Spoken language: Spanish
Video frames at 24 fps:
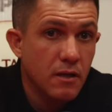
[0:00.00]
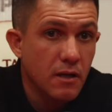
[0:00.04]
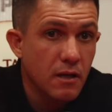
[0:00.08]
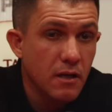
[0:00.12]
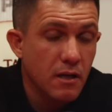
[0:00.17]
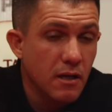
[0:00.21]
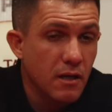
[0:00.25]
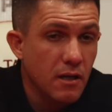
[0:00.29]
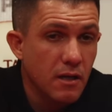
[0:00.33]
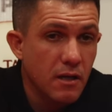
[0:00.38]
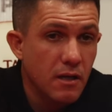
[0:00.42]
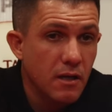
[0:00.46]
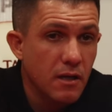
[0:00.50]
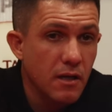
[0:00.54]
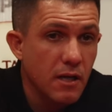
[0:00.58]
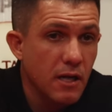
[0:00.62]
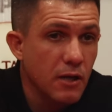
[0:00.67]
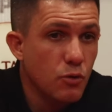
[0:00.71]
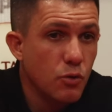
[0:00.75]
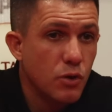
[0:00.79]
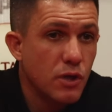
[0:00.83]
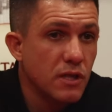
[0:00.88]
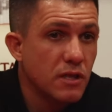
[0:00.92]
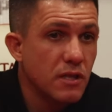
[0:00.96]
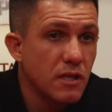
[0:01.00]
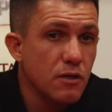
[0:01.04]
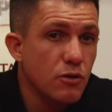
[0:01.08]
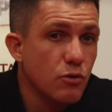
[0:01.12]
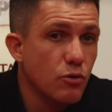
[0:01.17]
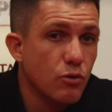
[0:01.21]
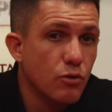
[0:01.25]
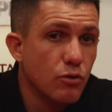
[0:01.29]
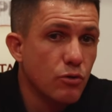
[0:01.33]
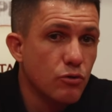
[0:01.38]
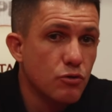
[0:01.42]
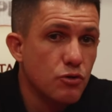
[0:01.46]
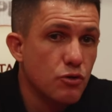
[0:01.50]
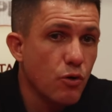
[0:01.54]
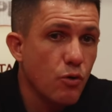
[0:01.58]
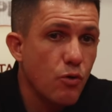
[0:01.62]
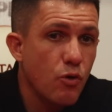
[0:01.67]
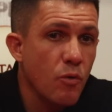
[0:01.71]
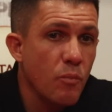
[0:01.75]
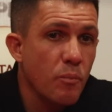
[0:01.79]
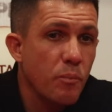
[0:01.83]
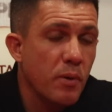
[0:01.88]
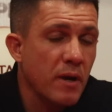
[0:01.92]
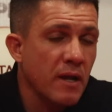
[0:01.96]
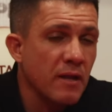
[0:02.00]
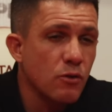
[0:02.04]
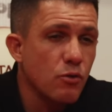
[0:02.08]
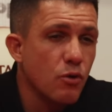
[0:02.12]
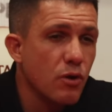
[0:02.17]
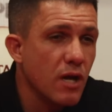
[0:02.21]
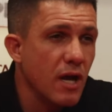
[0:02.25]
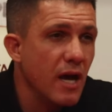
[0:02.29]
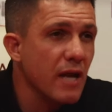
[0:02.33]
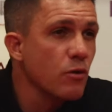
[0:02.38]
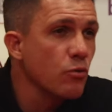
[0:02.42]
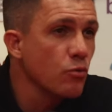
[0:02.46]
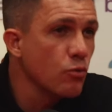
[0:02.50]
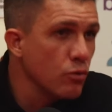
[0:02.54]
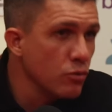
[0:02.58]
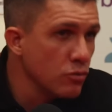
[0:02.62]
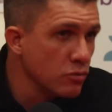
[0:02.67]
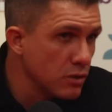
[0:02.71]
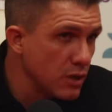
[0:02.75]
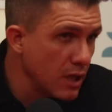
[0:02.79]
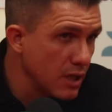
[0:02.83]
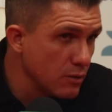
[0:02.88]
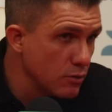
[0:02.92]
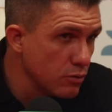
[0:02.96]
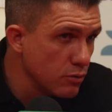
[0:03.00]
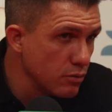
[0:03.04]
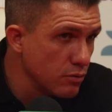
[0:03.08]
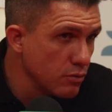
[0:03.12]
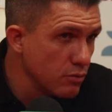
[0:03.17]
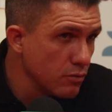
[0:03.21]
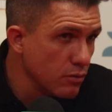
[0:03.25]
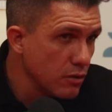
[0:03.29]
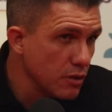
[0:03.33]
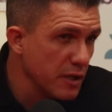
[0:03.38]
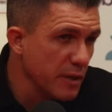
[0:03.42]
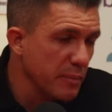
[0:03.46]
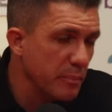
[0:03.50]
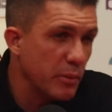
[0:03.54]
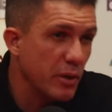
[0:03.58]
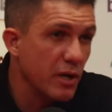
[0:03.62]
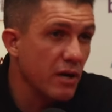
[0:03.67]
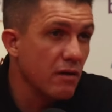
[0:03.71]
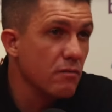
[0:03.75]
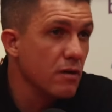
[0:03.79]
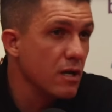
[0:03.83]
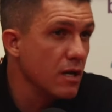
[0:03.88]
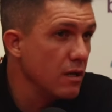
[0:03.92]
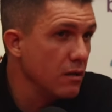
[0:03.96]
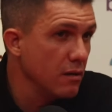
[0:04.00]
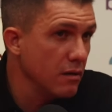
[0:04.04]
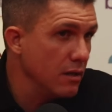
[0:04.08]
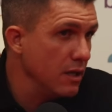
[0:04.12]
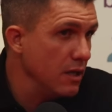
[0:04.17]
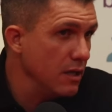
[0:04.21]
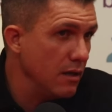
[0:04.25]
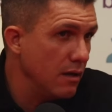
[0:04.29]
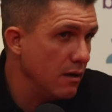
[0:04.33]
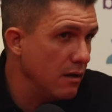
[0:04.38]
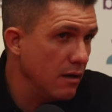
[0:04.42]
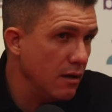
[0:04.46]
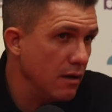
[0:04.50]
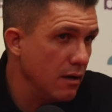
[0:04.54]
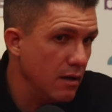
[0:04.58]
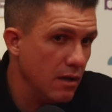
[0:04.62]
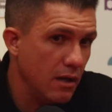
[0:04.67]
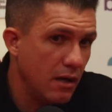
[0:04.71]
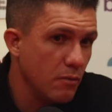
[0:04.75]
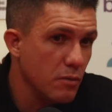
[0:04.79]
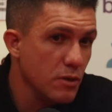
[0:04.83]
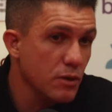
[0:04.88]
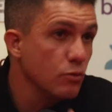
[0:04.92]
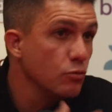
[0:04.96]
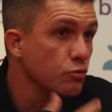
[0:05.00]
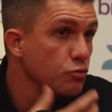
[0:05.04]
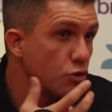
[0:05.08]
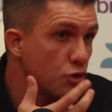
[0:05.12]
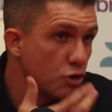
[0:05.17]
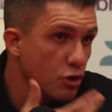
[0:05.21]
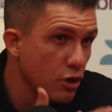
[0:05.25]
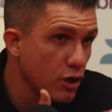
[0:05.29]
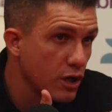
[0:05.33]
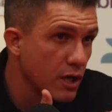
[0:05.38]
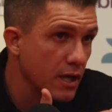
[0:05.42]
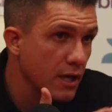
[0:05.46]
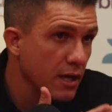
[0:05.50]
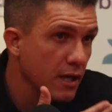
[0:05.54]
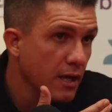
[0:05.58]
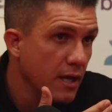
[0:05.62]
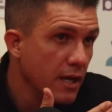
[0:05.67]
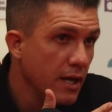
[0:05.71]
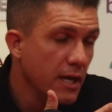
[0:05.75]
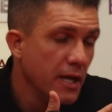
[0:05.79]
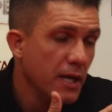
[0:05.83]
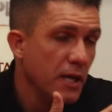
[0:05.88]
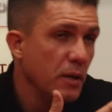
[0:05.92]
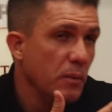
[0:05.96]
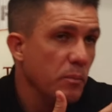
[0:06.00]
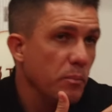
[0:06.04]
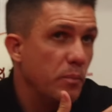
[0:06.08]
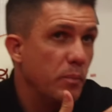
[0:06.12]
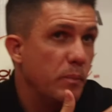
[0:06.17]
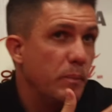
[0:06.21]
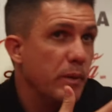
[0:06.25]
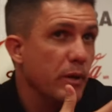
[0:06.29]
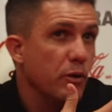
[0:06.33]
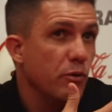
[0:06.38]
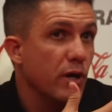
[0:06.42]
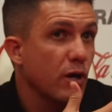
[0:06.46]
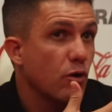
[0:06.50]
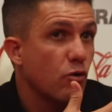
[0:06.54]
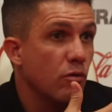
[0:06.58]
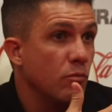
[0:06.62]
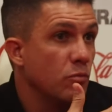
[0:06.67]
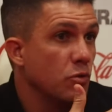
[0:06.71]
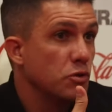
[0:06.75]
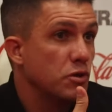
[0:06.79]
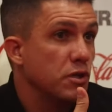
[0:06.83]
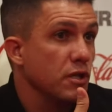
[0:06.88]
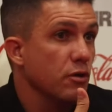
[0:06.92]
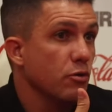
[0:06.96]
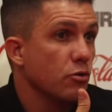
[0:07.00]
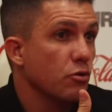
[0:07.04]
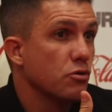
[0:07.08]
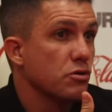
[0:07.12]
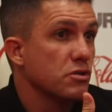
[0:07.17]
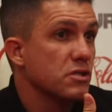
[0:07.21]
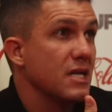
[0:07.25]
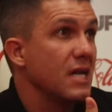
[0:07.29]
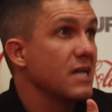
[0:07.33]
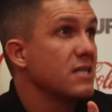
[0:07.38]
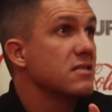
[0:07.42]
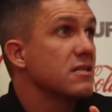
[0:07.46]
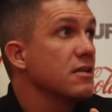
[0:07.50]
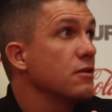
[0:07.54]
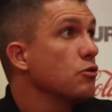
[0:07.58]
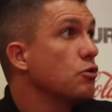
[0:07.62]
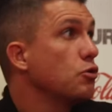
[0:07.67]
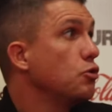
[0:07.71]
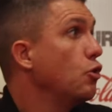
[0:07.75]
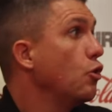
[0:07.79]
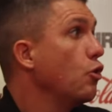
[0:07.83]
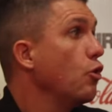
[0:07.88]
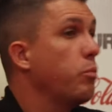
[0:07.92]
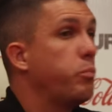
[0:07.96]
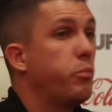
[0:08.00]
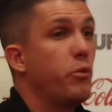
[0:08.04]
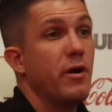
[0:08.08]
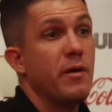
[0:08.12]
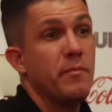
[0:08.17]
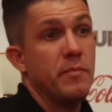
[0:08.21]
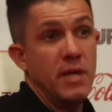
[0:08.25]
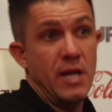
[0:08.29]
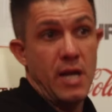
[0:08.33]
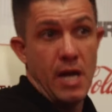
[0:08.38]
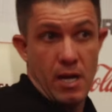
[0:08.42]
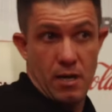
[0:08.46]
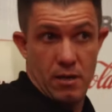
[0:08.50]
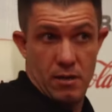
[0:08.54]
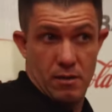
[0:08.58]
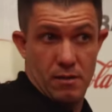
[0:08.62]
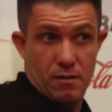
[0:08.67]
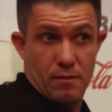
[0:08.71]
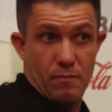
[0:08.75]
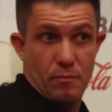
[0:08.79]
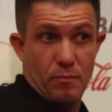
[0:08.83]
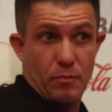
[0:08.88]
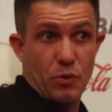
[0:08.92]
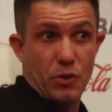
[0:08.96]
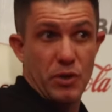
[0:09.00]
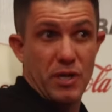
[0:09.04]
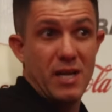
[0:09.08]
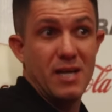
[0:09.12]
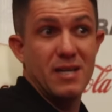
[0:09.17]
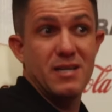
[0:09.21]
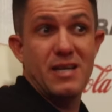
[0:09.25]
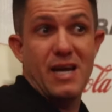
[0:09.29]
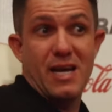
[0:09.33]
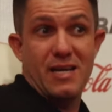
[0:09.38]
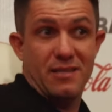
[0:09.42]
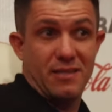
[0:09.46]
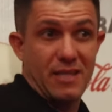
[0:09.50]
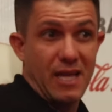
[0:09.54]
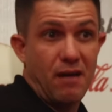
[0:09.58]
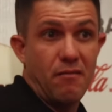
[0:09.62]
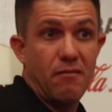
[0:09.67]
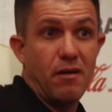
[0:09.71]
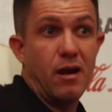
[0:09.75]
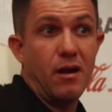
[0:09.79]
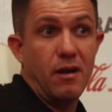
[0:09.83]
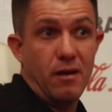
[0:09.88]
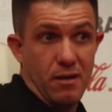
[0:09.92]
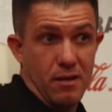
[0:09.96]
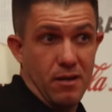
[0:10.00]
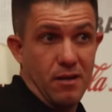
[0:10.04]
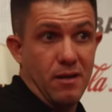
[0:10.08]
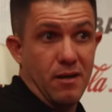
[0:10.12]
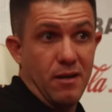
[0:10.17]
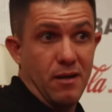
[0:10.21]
eh, es lo que te digo, yo comprendo que hay un contacto, que puede haber eh, eh, habido un choque, pero es como te digo, Salcedo no lo puede mirar porque él ya estaba